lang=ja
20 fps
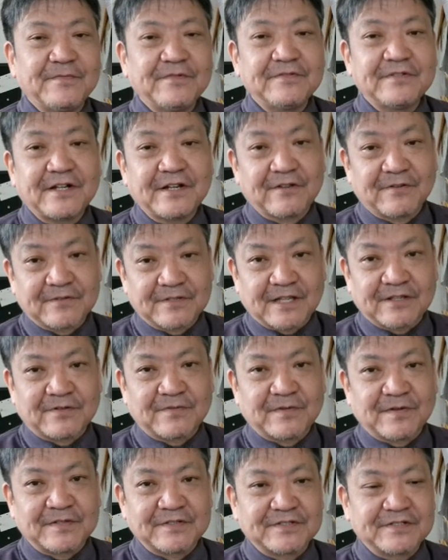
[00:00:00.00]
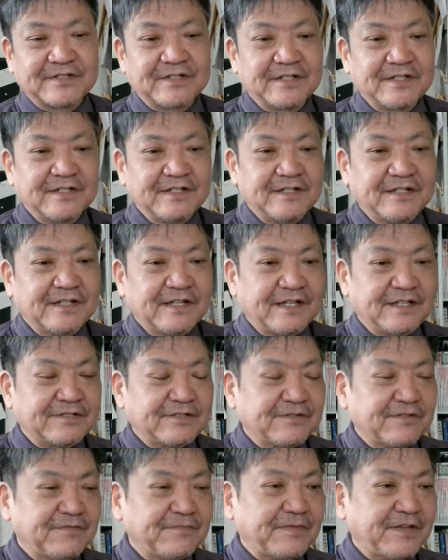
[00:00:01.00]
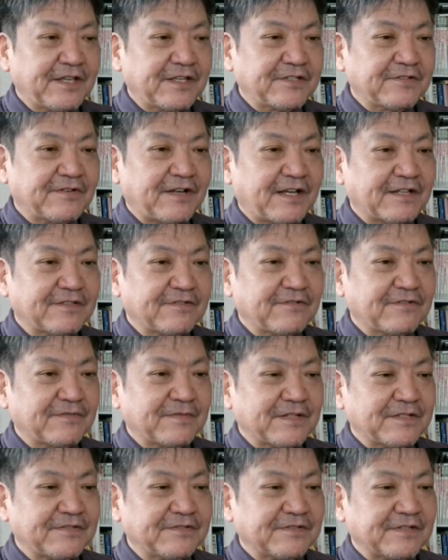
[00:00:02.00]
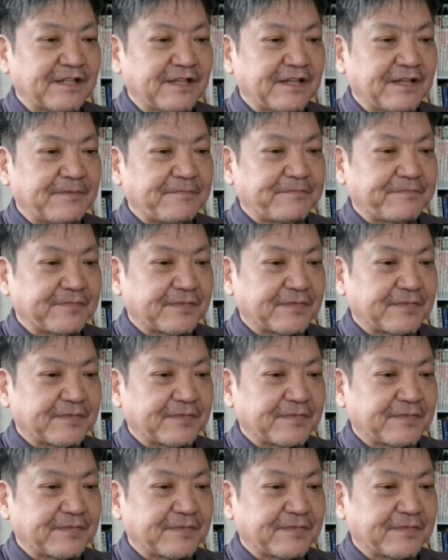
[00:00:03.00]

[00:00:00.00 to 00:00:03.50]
分ぐらい読んだと思います。えー、そのページを貼っておきますんで、